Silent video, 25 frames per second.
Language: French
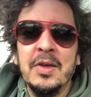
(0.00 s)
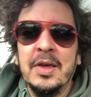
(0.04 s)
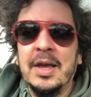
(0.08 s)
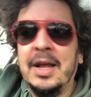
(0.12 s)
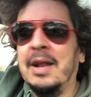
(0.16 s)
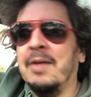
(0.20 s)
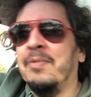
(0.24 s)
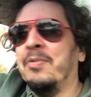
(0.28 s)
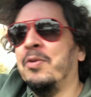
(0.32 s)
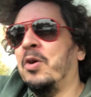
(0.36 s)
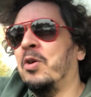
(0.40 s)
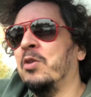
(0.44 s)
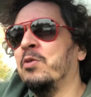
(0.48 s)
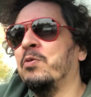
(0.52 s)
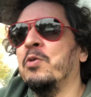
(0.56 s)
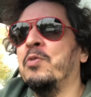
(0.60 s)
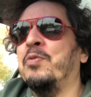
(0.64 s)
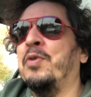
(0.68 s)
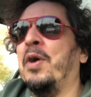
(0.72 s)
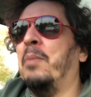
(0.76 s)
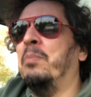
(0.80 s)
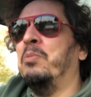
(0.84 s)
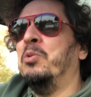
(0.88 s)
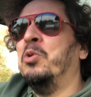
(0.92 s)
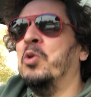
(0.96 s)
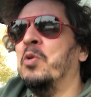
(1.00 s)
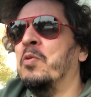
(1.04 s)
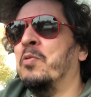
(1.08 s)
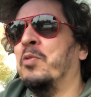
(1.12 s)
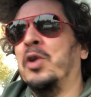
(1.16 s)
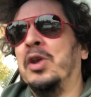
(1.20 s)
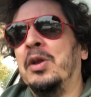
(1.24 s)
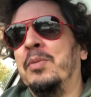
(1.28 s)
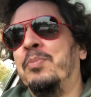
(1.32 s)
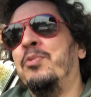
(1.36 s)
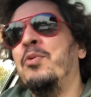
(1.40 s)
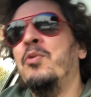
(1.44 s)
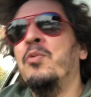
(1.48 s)
Et la France veut faire mieux, veut
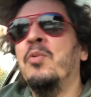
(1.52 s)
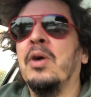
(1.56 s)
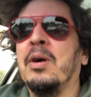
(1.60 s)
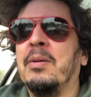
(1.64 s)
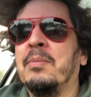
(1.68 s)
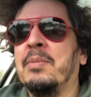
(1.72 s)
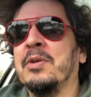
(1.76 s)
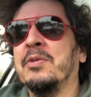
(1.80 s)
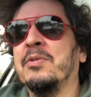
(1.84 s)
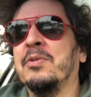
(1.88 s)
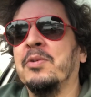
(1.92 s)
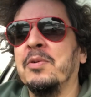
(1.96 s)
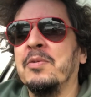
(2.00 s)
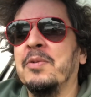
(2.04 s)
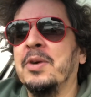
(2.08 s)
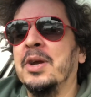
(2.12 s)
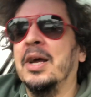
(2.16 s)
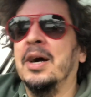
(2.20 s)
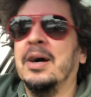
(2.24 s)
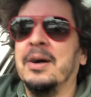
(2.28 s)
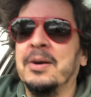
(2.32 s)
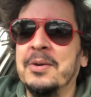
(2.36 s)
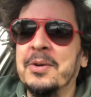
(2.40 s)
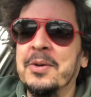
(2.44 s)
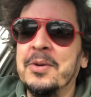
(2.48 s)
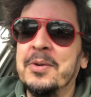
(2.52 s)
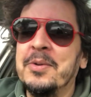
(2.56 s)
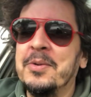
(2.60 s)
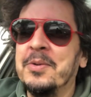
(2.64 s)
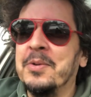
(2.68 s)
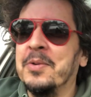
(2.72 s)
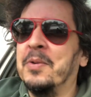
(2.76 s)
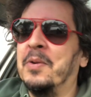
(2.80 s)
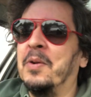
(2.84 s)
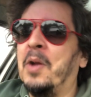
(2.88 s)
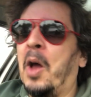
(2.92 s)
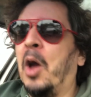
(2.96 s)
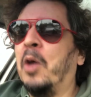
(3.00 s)
aller plus loin, parce que voilà,
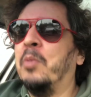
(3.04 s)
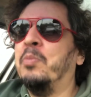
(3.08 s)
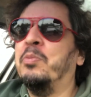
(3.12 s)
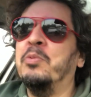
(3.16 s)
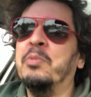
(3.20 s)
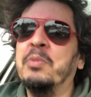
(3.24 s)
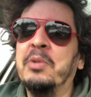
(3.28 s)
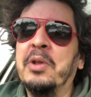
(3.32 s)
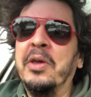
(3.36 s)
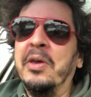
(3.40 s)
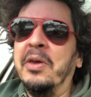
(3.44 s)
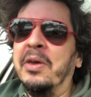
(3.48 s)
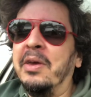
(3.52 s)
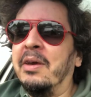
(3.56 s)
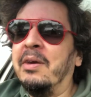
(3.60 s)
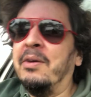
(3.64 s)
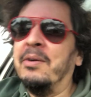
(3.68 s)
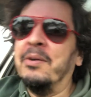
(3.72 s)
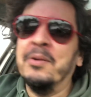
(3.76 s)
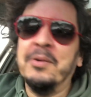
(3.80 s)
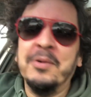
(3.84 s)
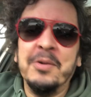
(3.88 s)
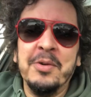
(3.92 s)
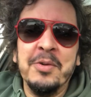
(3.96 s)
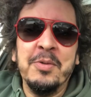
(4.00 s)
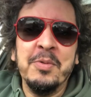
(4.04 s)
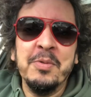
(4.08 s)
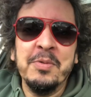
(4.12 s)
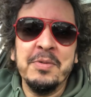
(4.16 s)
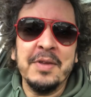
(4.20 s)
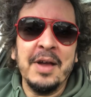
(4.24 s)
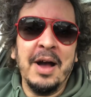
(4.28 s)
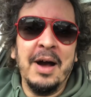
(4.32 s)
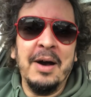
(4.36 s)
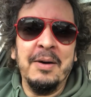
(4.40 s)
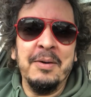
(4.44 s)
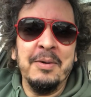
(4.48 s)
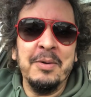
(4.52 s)
la République, euh, tout
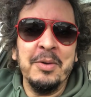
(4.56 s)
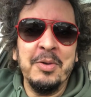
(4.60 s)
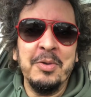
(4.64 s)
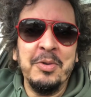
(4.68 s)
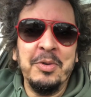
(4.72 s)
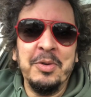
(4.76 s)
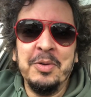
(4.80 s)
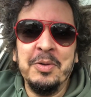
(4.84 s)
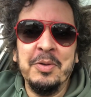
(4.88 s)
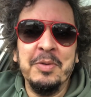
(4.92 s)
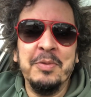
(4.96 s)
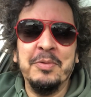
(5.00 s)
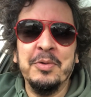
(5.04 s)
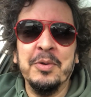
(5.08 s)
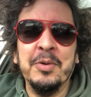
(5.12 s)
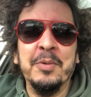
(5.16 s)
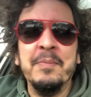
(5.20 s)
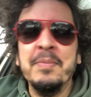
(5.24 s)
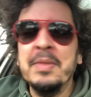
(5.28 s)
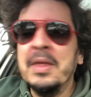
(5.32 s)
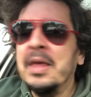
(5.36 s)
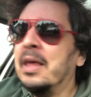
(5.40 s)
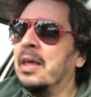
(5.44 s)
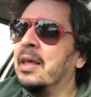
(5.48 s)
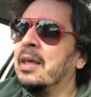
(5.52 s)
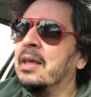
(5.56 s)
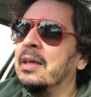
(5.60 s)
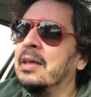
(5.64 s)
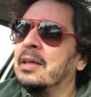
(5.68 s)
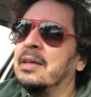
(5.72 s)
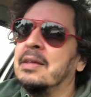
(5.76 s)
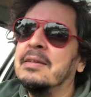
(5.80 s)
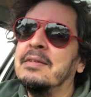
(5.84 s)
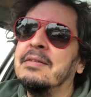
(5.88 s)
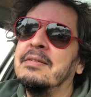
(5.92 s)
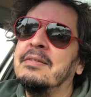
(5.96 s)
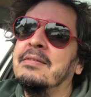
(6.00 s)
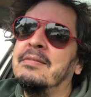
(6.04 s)
ça, il faut...
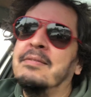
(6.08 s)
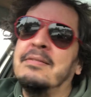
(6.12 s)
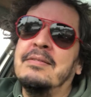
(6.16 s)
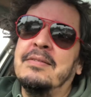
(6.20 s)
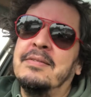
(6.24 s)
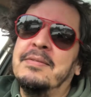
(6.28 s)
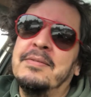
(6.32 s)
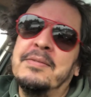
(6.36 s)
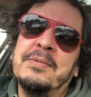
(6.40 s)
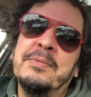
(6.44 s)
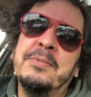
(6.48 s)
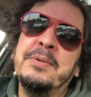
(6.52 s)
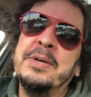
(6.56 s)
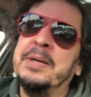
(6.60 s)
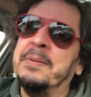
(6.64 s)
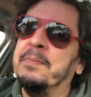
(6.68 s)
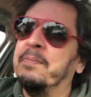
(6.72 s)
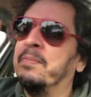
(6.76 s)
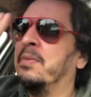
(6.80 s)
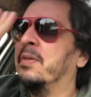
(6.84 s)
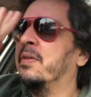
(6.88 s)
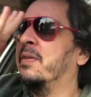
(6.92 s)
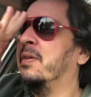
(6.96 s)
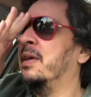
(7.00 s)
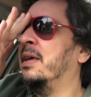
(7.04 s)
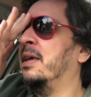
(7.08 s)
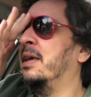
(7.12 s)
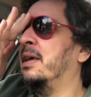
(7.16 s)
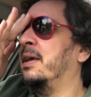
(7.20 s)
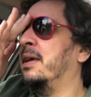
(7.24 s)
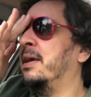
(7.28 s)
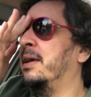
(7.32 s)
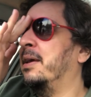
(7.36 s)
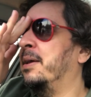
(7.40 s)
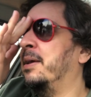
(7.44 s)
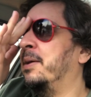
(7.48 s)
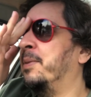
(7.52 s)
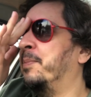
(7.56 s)
Oui,
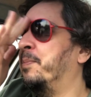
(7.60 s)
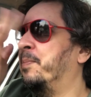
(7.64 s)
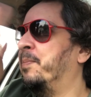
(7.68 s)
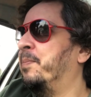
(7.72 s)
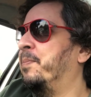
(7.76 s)
c'est...